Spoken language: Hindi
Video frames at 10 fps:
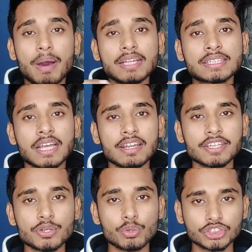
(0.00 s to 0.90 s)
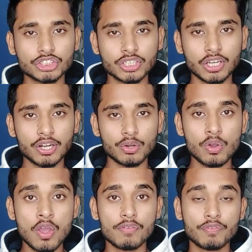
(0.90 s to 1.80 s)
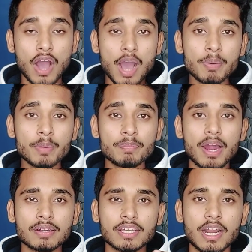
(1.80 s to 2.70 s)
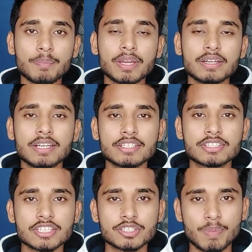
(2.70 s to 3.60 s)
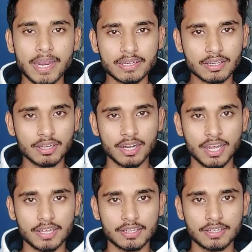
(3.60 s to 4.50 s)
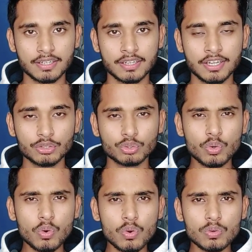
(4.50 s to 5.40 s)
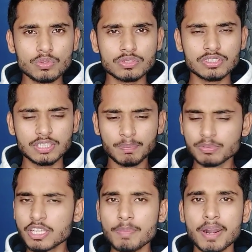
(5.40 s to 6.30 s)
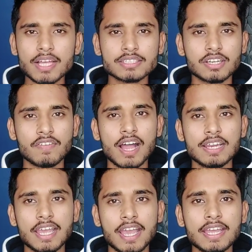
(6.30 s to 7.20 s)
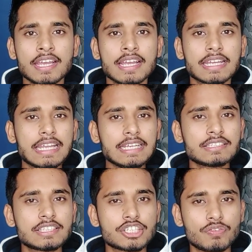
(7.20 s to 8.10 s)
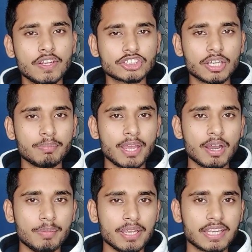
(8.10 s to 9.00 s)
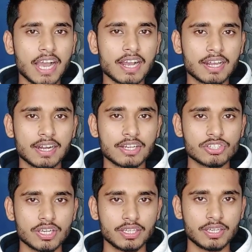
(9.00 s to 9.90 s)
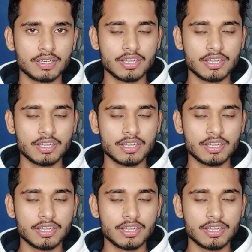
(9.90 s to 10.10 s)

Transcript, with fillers: बात करने की कोशिश कर रहे हो वहाँ पर पार्टनर आपकी डिसरिस्पेक्ट कर रहा है तो सबसे बड़ा सवाल यह है कि इस सिचुएशन में हमें क्या करना चाहिए